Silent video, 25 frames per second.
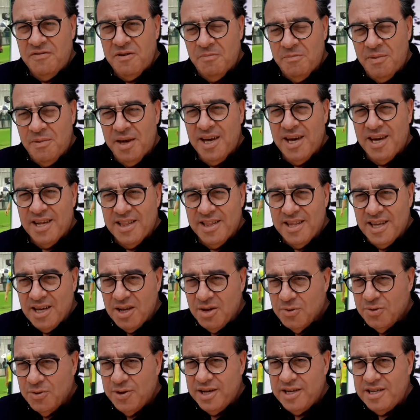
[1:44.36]
e meia da
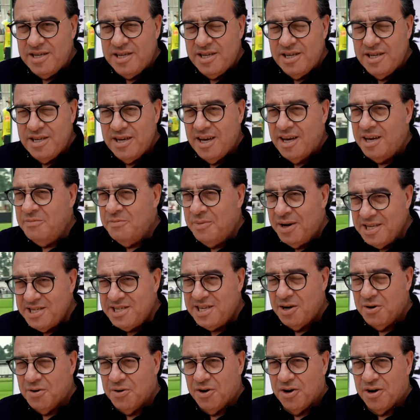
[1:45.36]
noite em
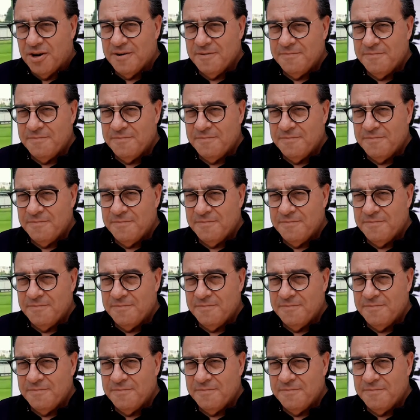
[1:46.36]
Maceió.